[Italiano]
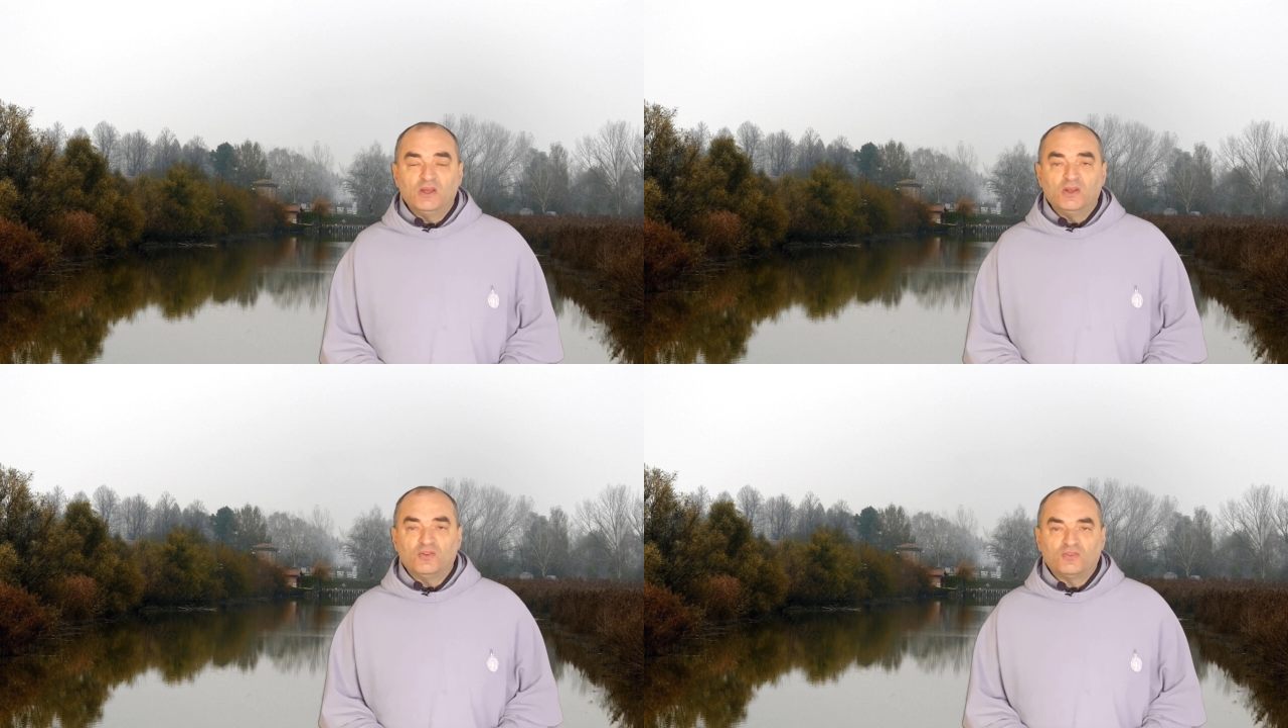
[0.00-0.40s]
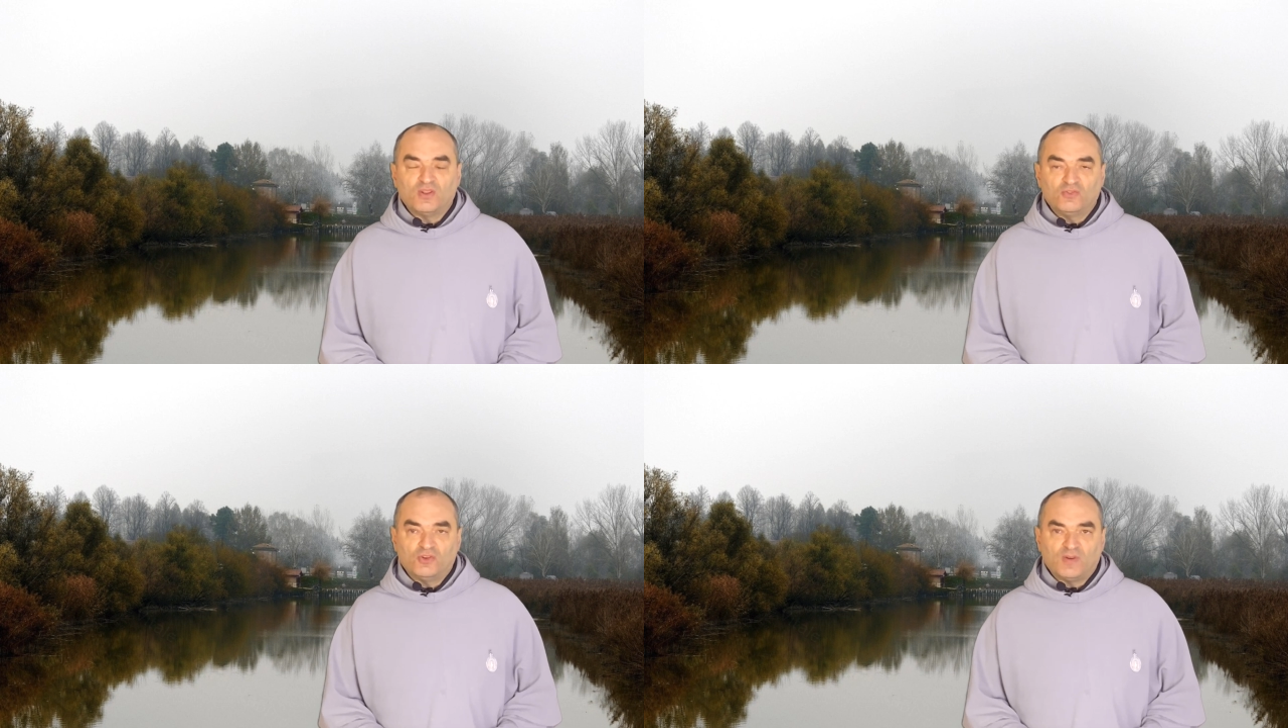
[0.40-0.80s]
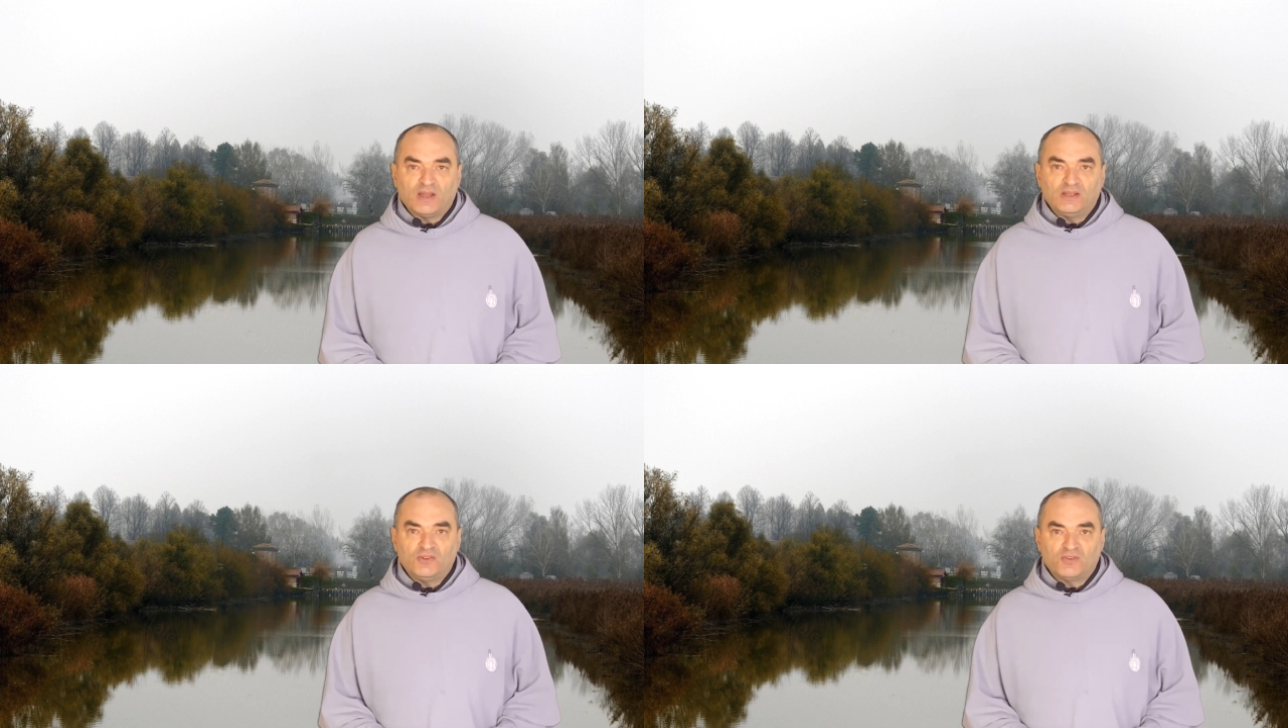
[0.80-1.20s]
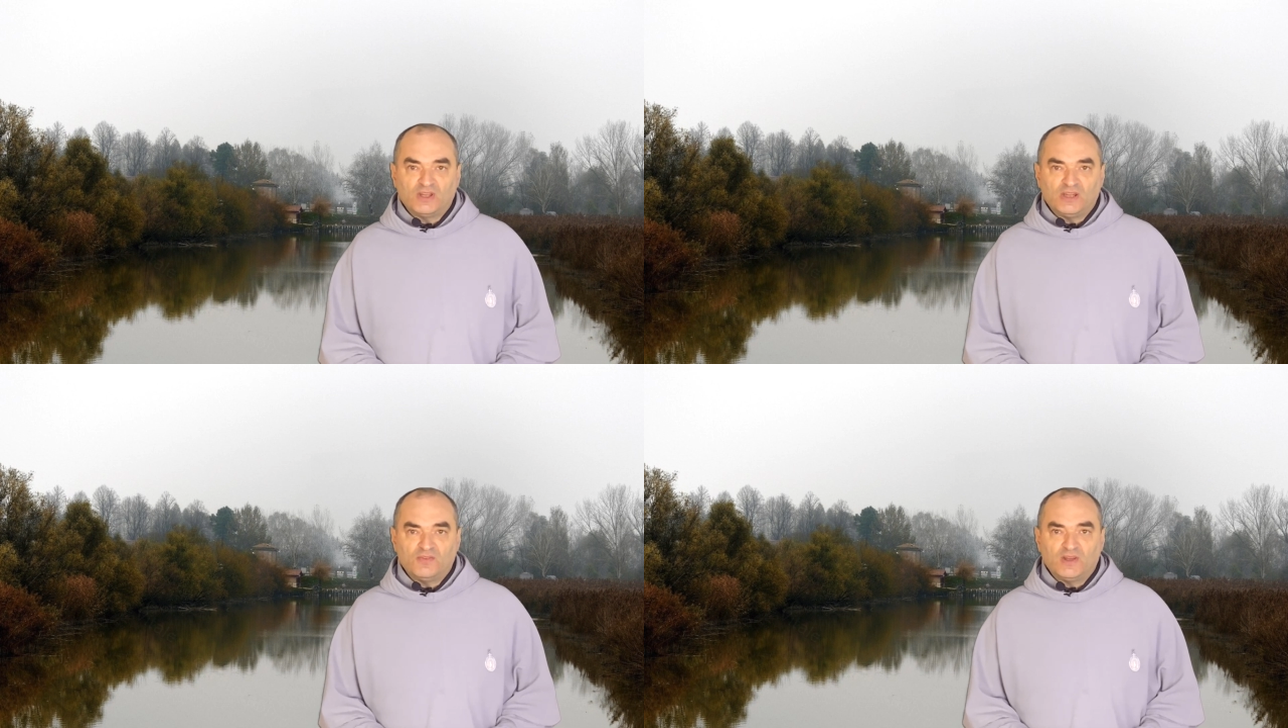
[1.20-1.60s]
San Giovanni
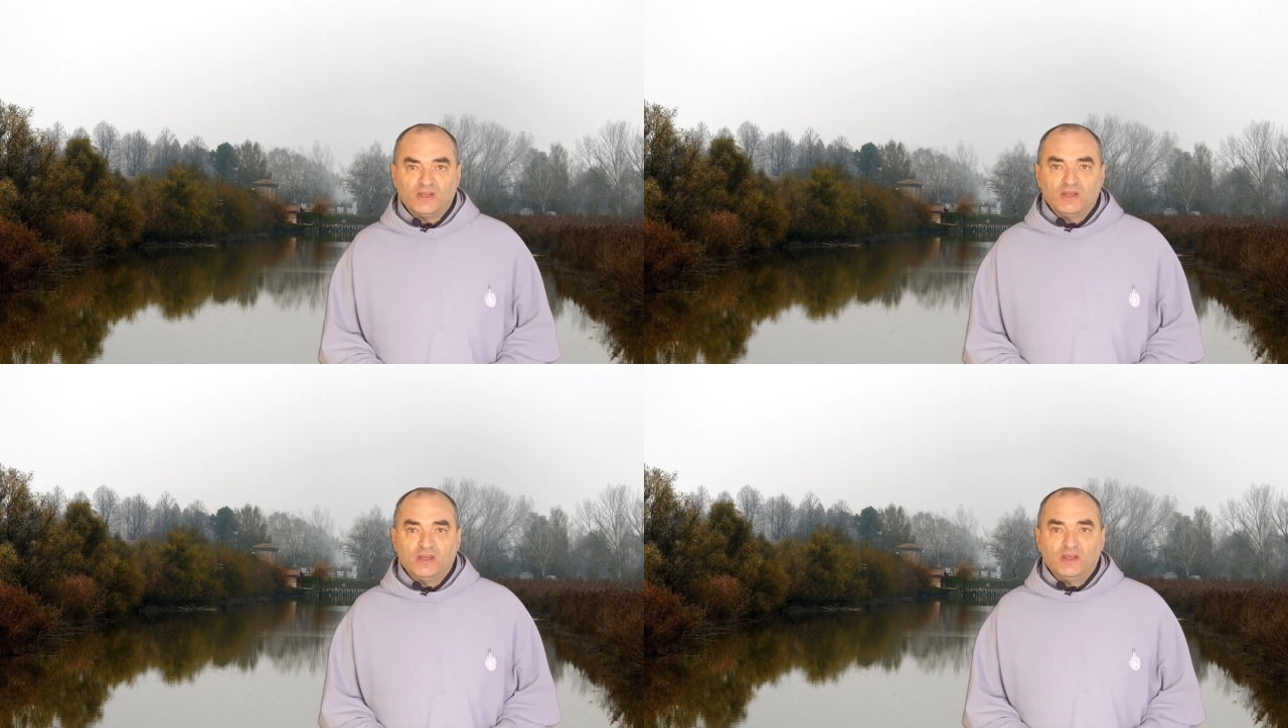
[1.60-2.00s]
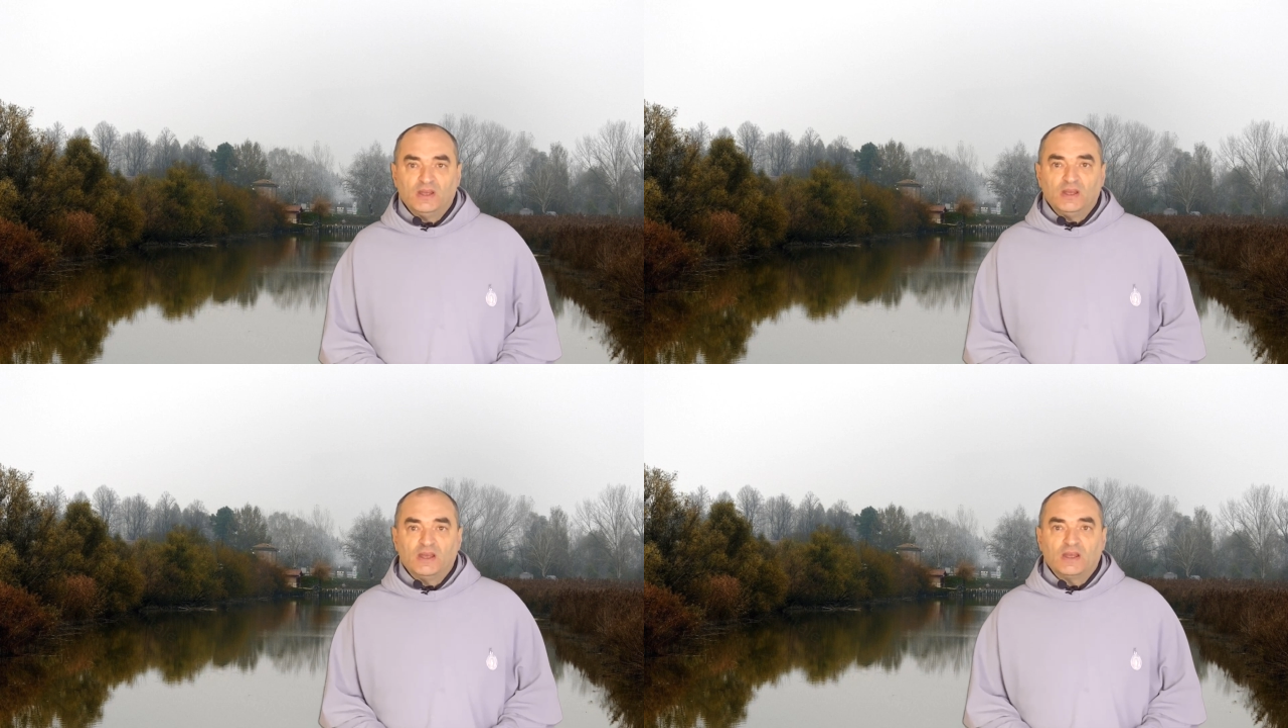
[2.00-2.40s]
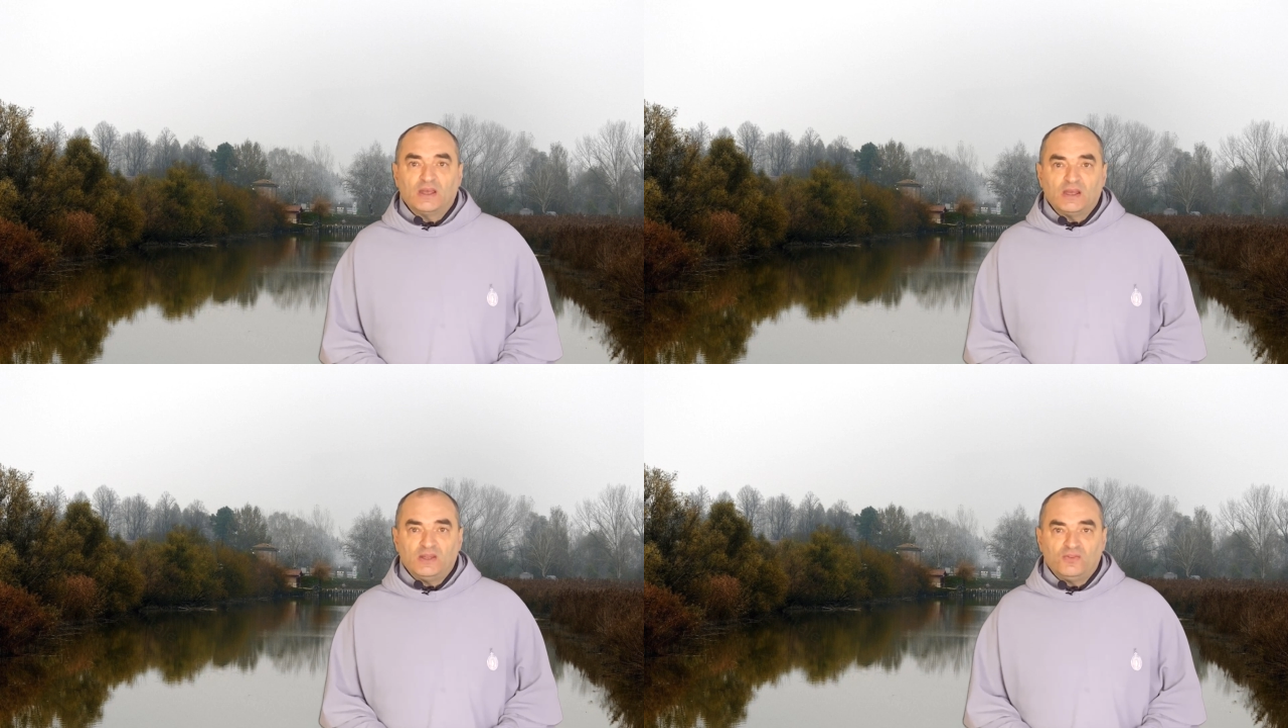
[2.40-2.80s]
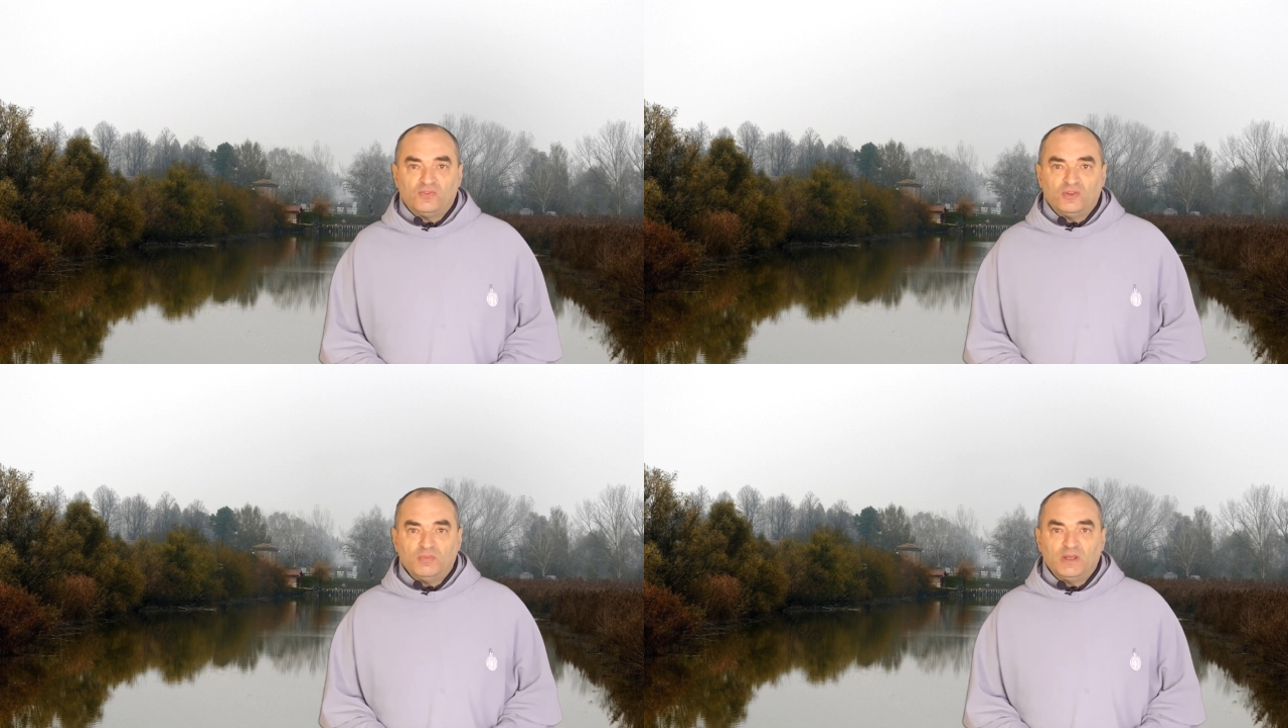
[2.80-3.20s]
scrive,
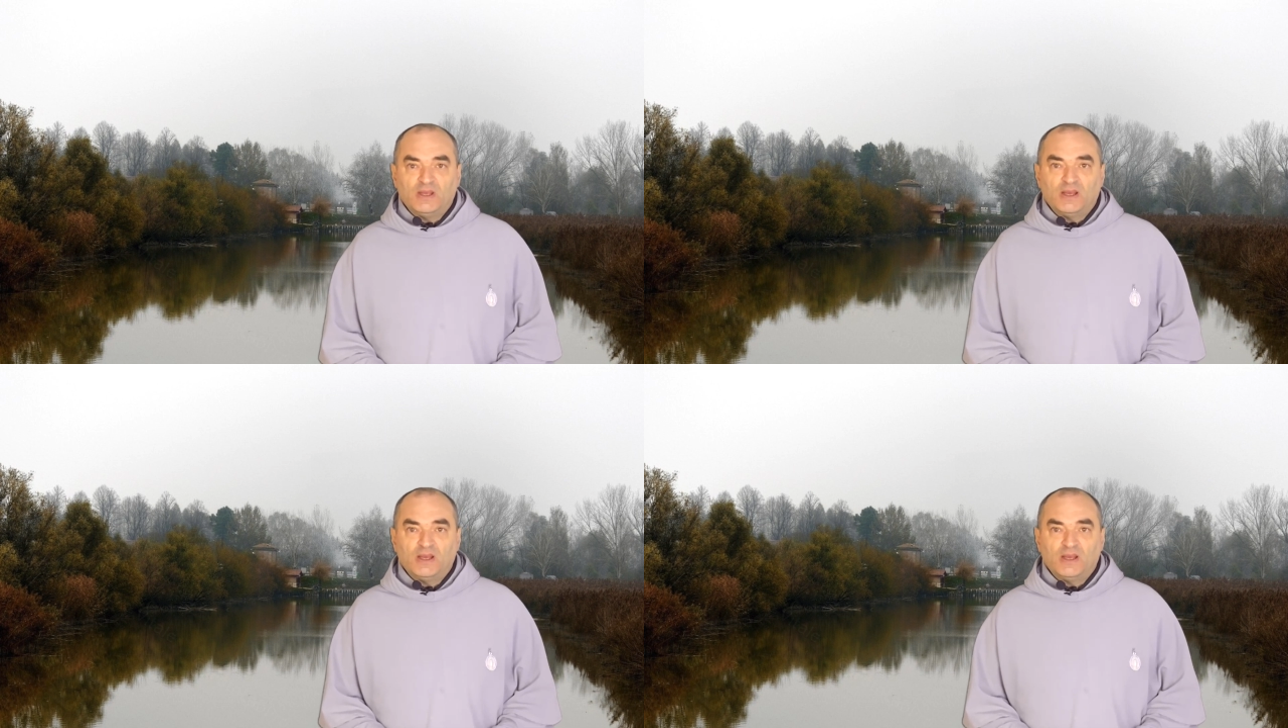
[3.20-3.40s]
Carissimi,